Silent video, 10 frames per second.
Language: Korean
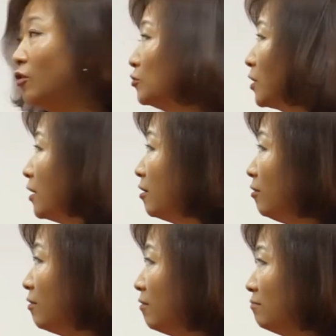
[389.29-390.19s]
어떻게
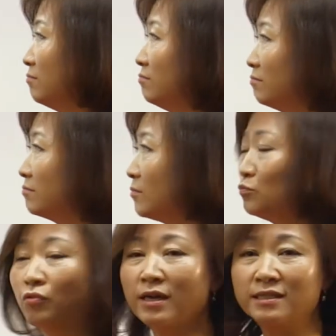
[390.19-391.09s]
해요?
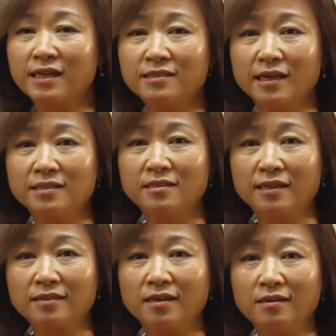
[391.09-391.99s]
불확실한 사실을
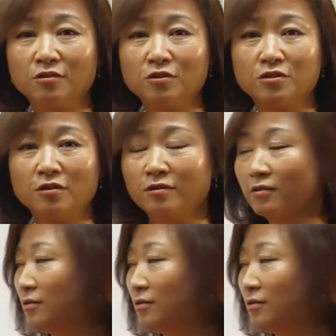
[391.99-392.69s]
나타내는 거죠.